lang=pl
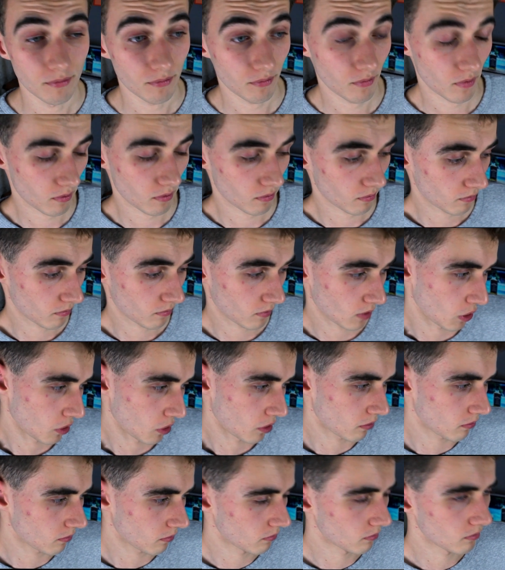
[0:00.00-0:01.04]
Hmm,
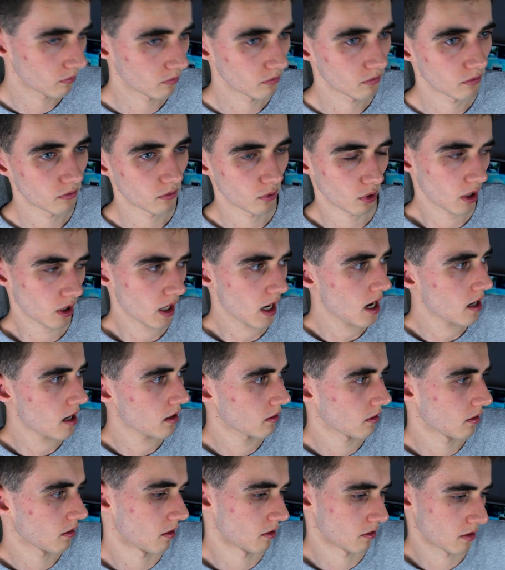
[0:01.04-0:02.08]
Okej, okay,
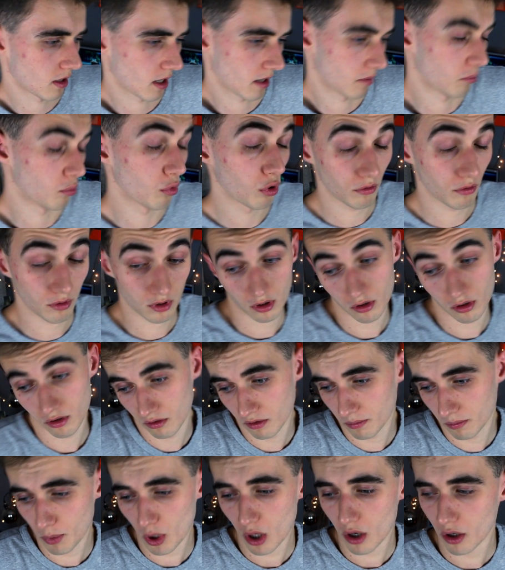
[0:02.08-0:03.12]
skoro tak mówisz, to
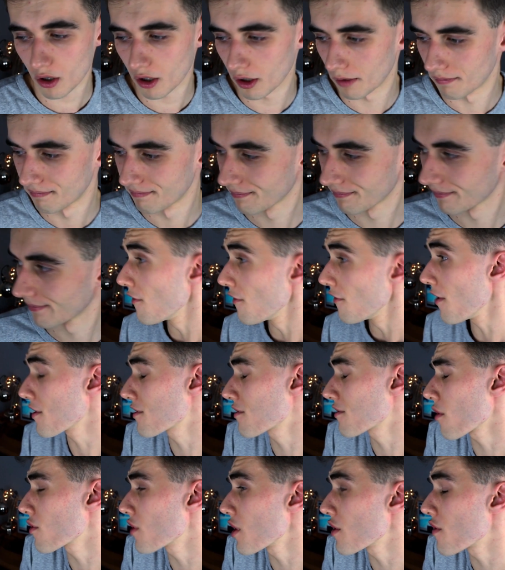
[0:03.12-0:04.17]
spoko.
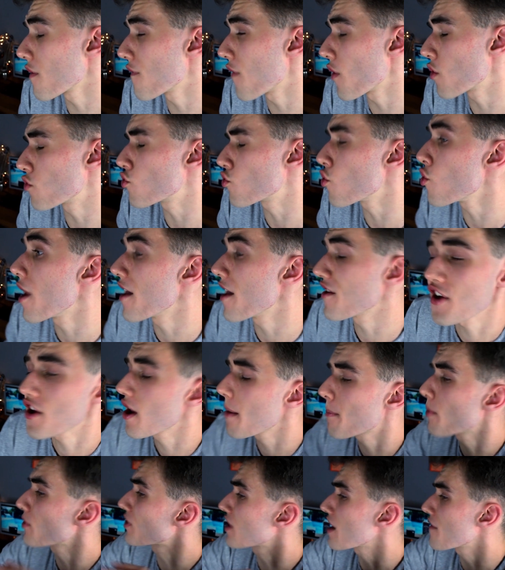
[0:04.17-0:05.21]
Wiesz co, ty to w ogóle się
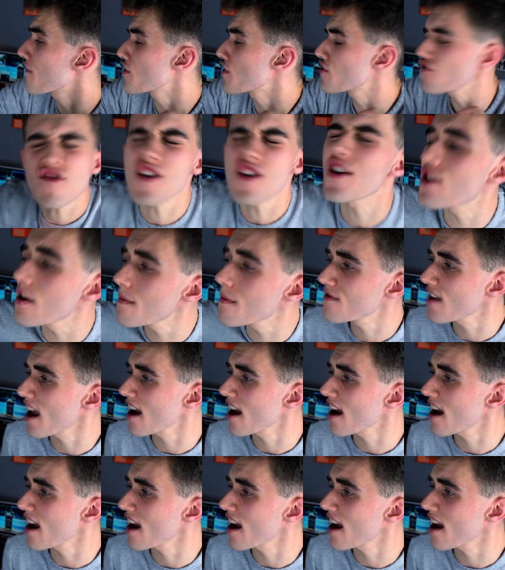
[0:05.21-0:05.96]
nie potrafisz niczym